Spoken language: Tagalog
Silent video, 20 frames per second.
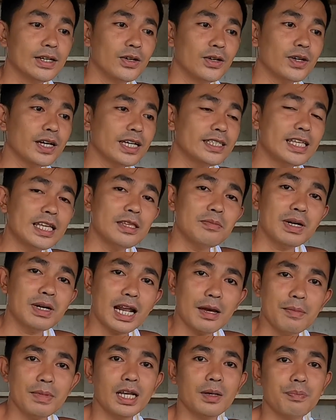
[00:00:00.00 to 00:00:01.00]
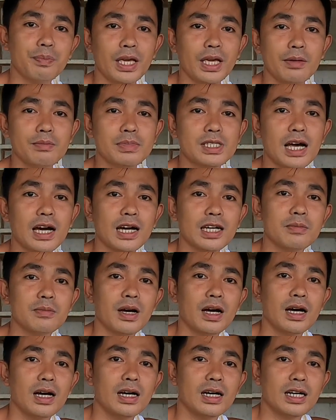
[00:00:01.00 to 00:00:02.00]
Okay, then marami nag-PM sa akin
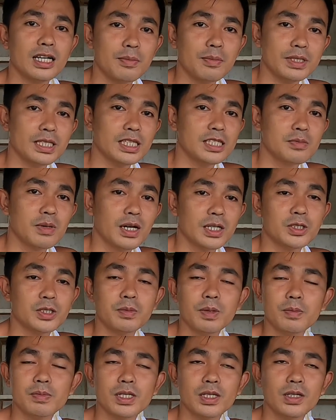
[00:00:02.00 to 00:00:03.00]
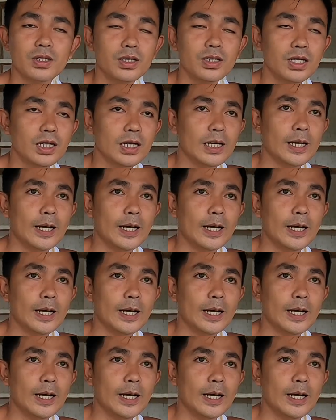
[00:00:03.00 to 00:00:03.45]
mga kalapatids, mga chupaps ano.